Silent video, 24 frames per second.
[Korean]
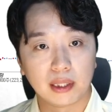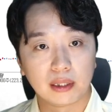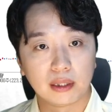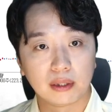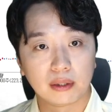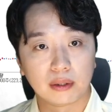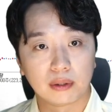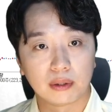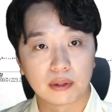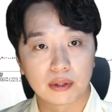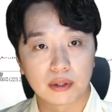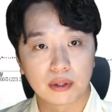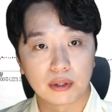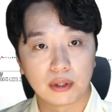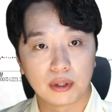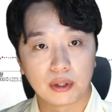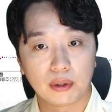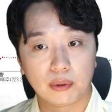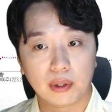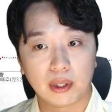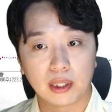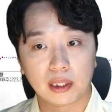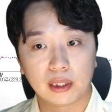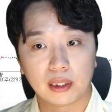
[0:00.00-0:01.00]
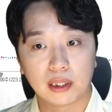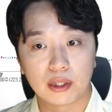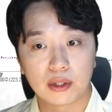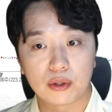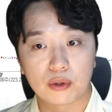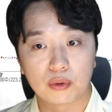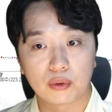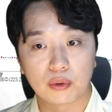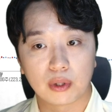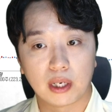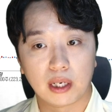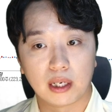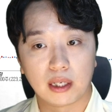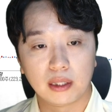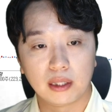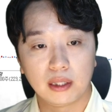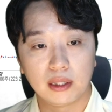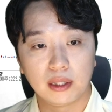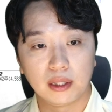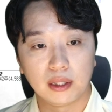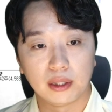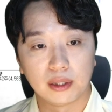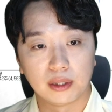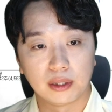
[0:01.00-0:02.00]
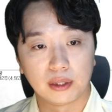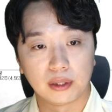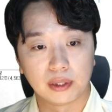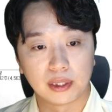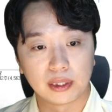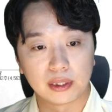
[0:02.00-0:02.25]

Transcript: 있는 것을 확인할 수가 있네요.